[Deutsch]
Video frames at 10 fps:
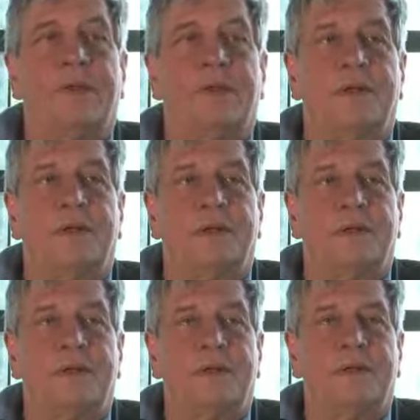Äh,
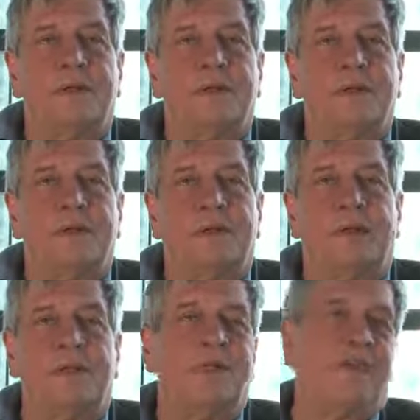die, äh,
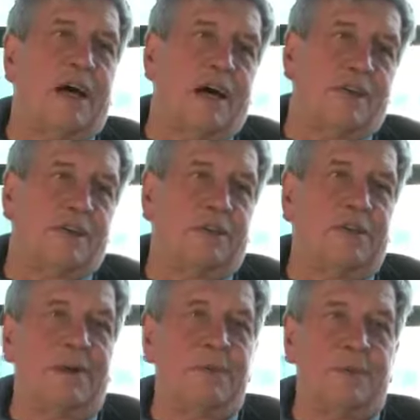allein die Frage
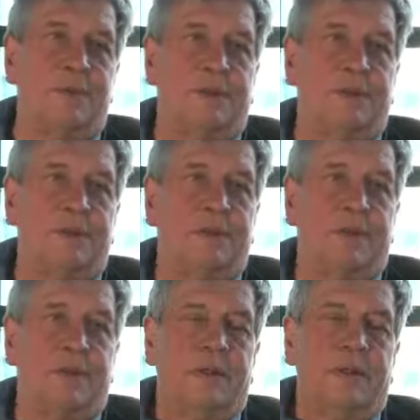schon absurd.
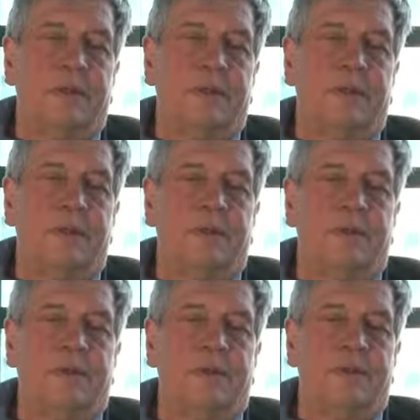Äh,
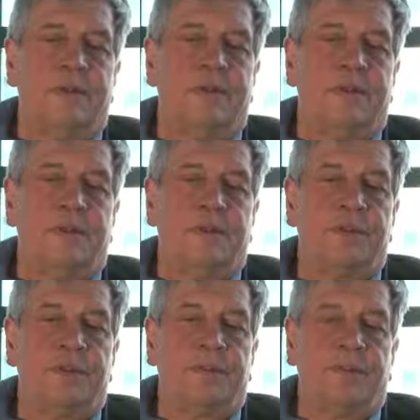obwohl das,
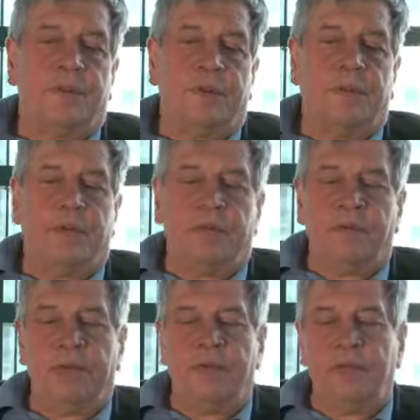was ähm,
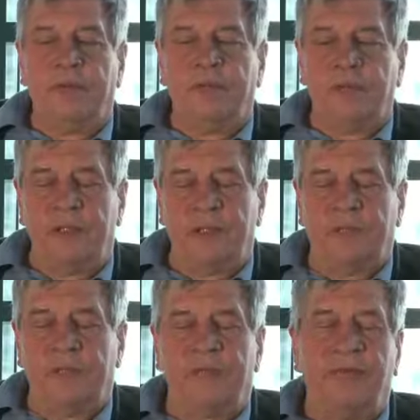mittlerweile
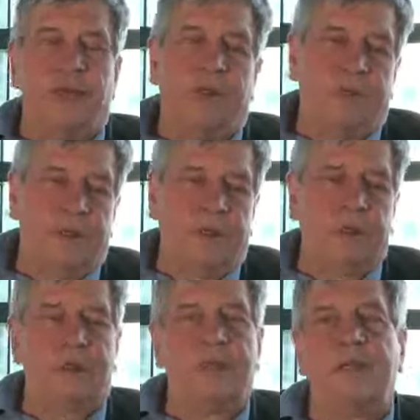veröffentlicht war, vor allem in
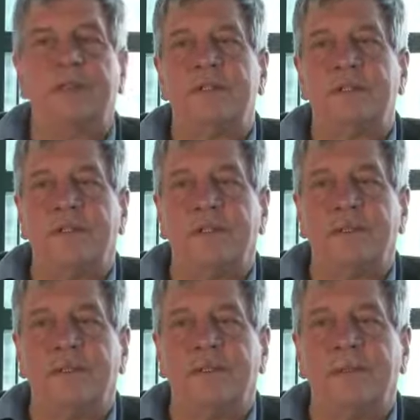italienischen
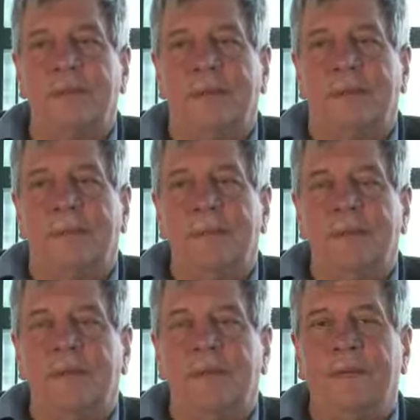Zeitungen,
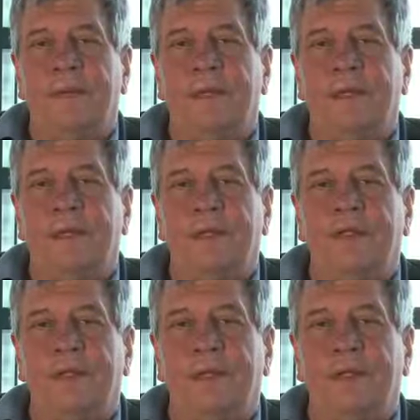ähm,
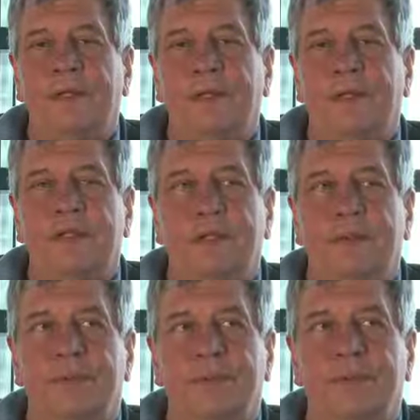alles andere als
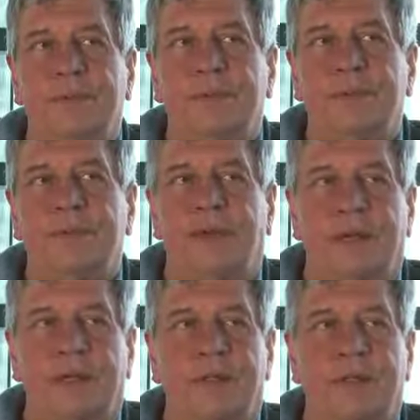absurd
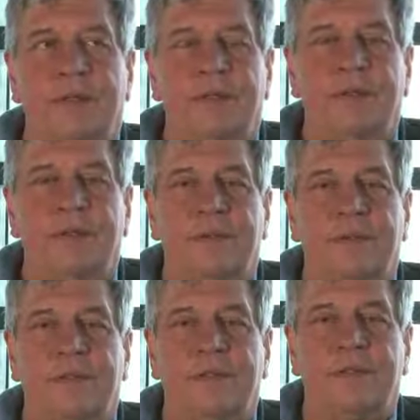war. Denn
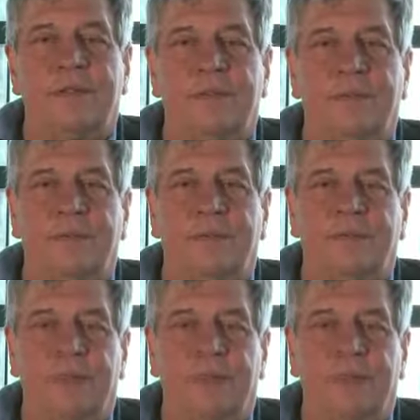äh, es ähm,